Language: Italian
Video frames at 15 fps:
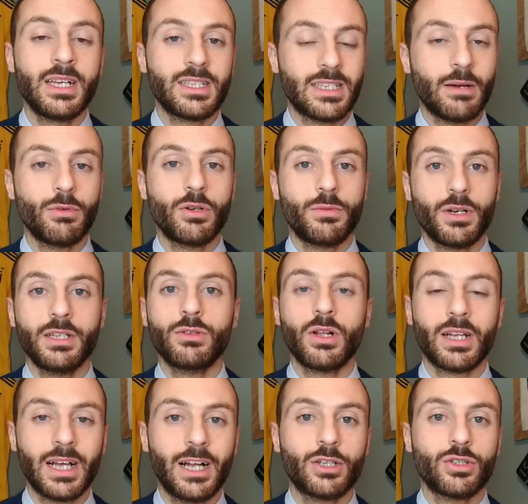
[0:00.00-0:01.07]
Stiamo ripulendo
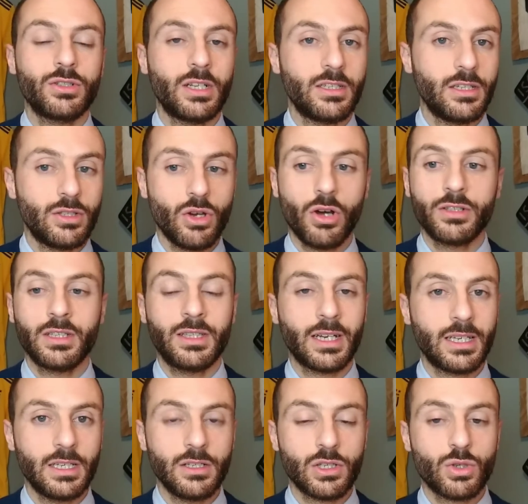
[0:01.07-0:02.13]
il calcio dagli idioti e da
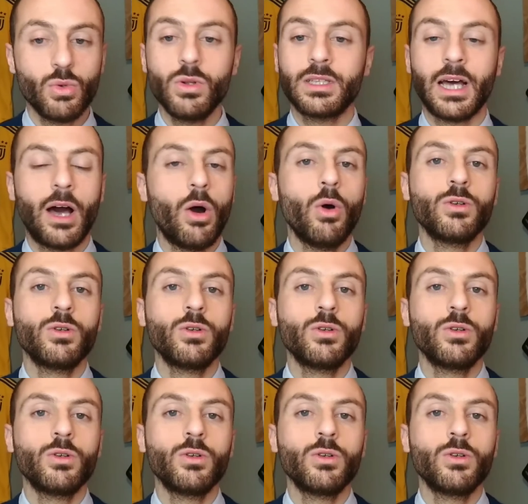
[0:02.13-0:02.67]
chi insulta?